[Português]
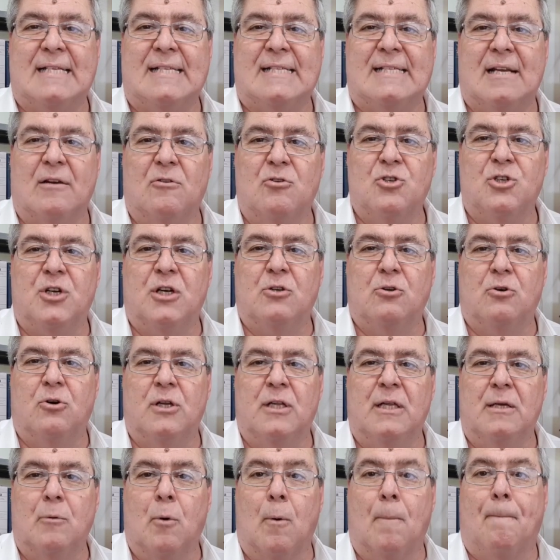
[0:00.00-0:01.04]
de São
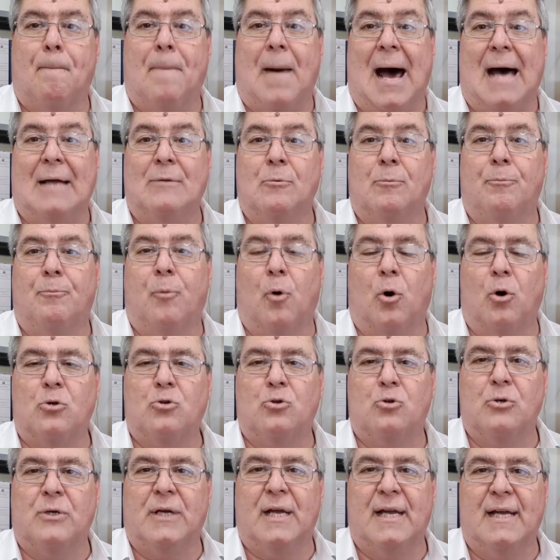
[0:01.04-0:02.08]
Jerônimo para o
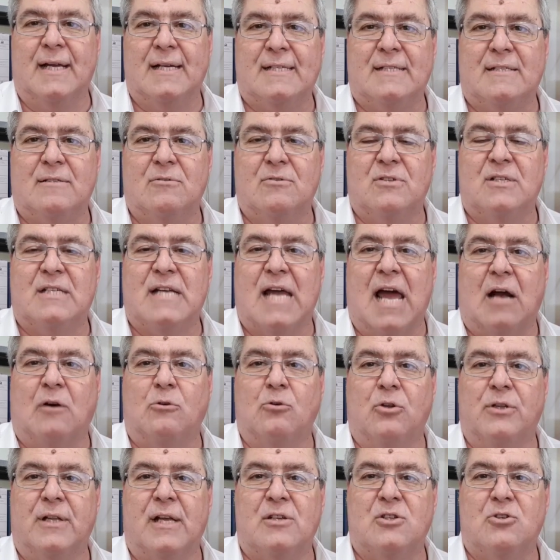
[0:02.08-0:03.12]
português no
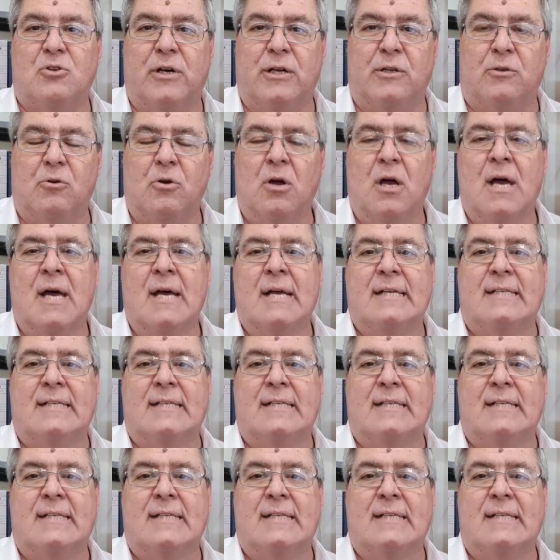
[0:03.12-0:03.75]
século XVIII,